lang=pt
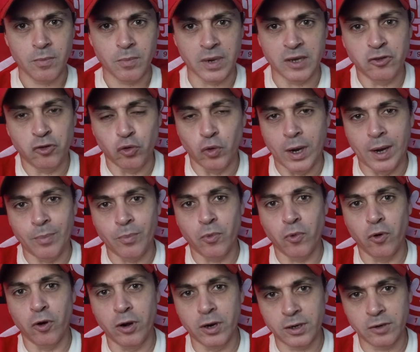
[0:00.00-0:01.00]
Mas o
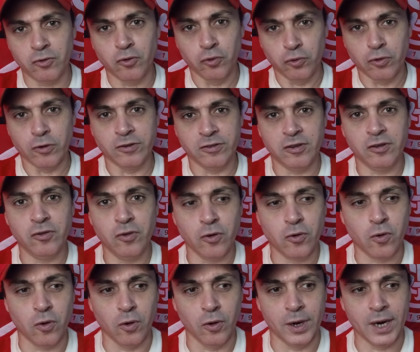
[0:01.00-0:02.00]
amor do
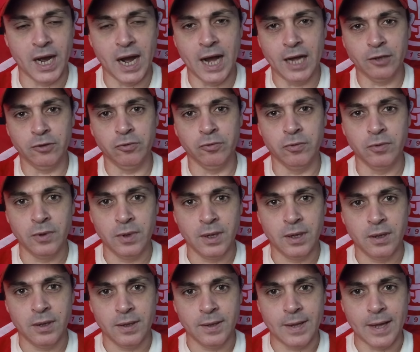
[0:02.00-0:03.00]
torcedor colorado
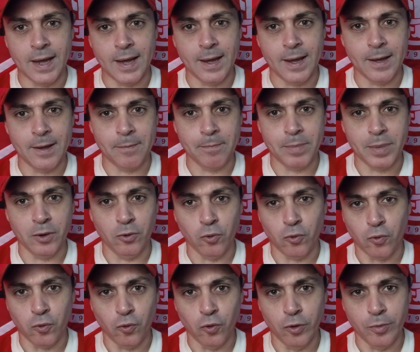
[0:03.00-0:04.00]
né, pelo
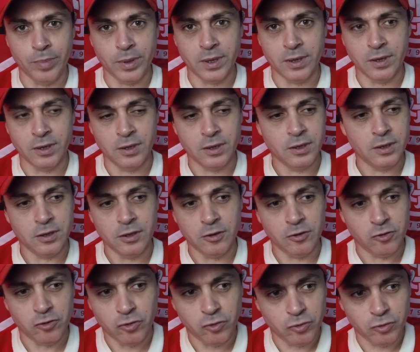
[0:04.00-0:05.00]
clube,
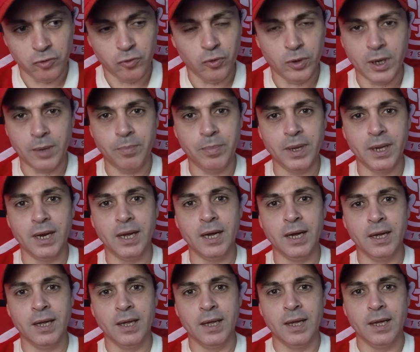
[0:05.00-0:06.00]
isso dura
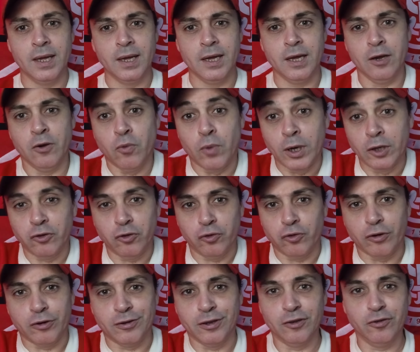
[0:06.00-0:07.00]
pela. Enquanto o
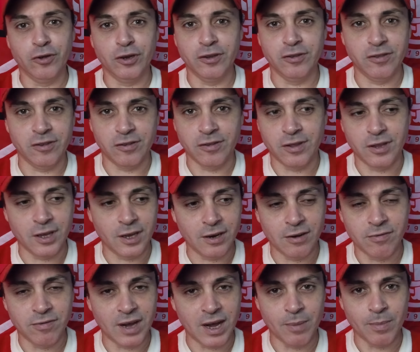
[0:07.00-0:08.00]
torcedor existir,
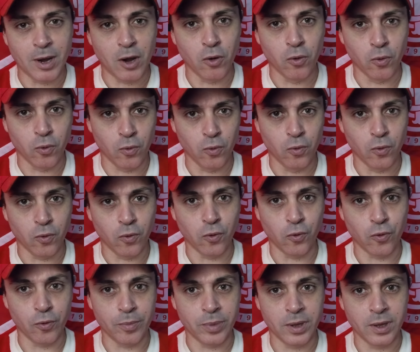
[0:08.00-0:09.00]
ele vai amar o, o
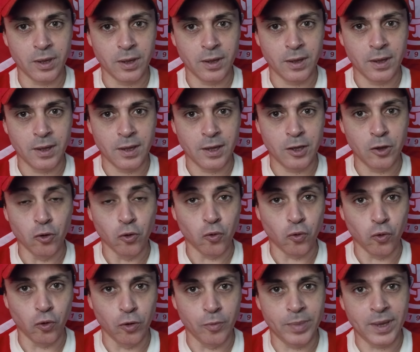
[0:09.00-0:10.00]
clube. E o
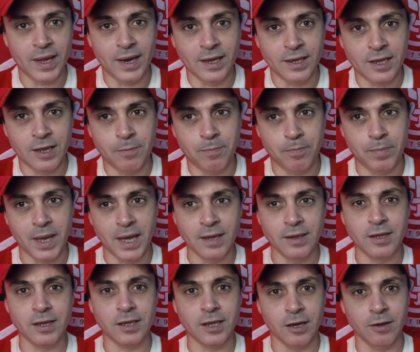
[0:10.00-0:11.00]
clube ele
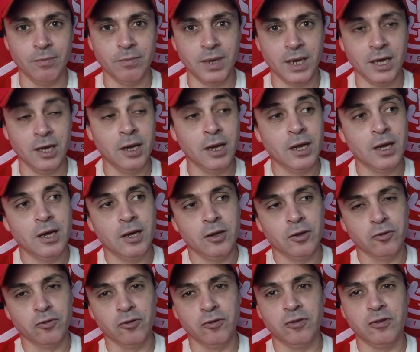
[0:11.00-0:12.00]
depende também
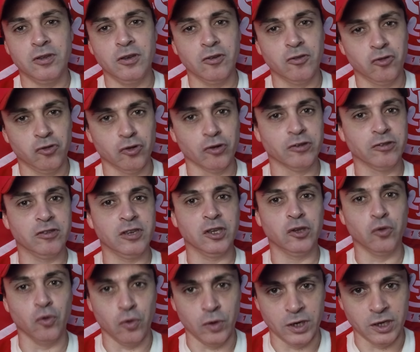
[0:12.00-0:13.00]
dos seus
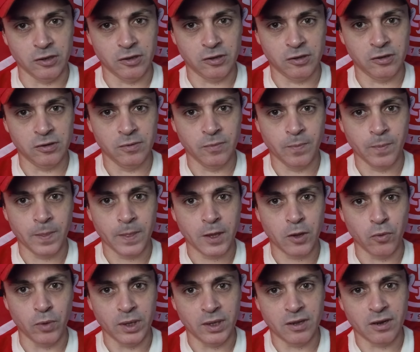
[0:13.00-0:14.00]
torcedores.
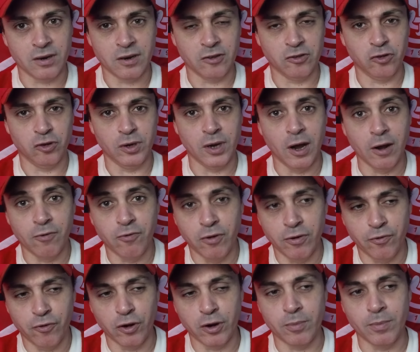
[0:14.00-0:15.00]
O Internacional, que
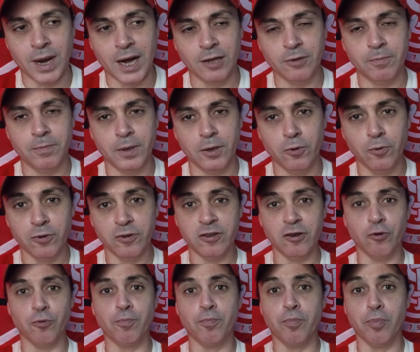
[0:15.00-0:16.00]
foi formado pelo
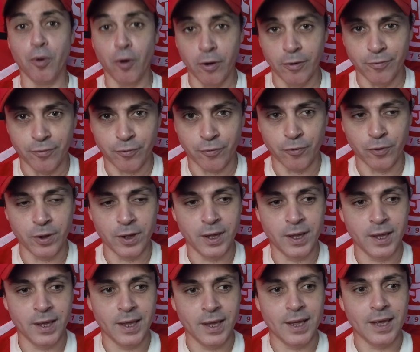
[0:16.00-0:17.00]
seu povo,
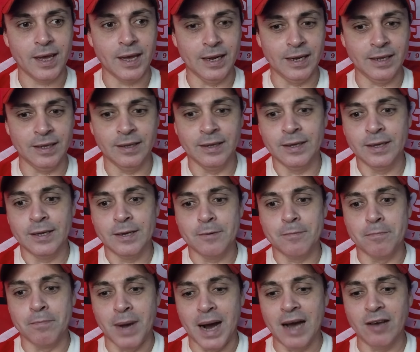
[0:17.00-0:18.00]
ele
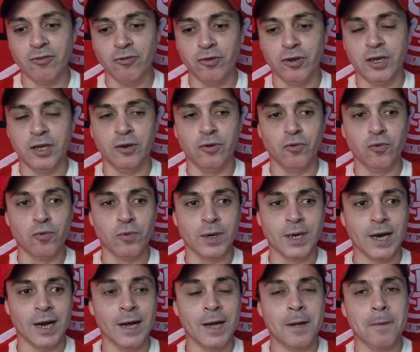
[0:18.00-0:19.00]
mais do que
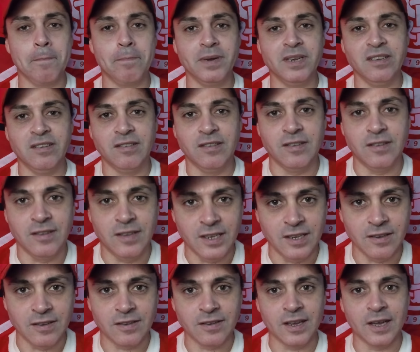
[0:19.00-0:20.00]
nunca
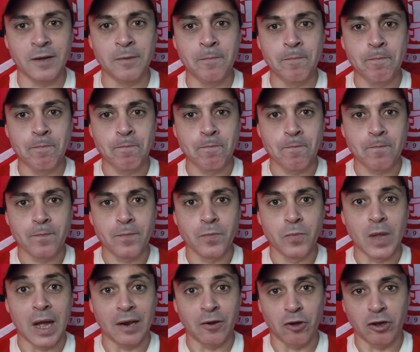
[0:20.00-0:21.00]
precisa
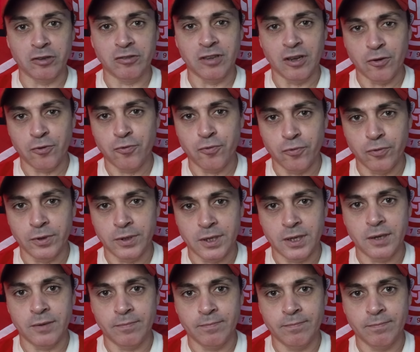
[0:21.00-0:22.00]
da nossa
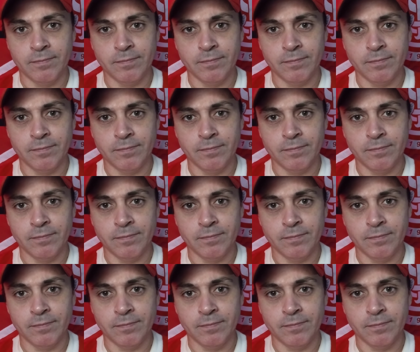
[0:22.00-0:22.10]
ajuda.